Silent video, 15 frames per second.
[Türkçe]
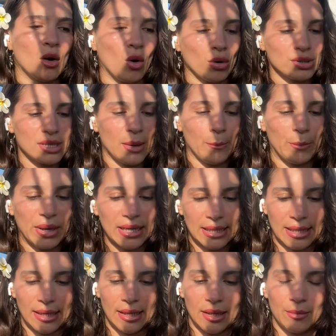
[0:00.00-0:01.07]
O yüzden
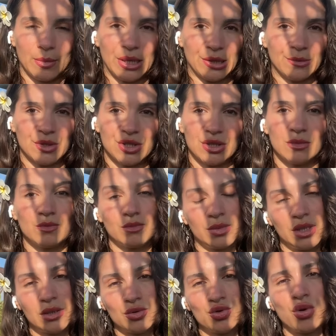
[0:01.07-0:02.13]
Bali benim için
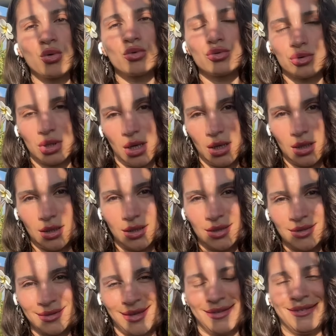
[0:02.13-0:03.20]
bir çok
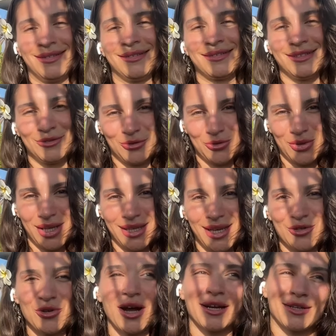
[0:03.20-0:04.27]
uzak. Kesinlikle
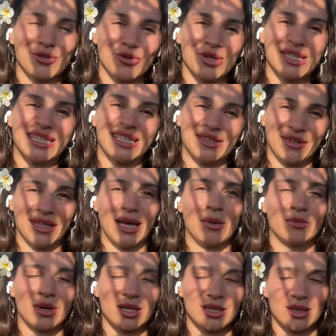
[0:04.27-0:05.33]
Türkiye'den. Herkes diyor ki
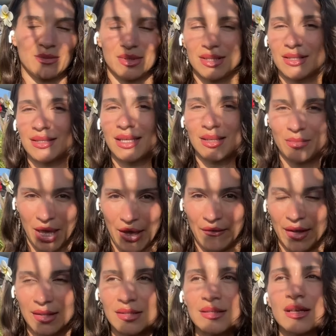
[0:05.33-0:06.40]
zirveden başlamışsın dedim.
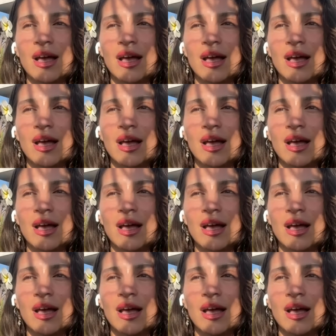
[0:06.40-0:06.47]
Evet.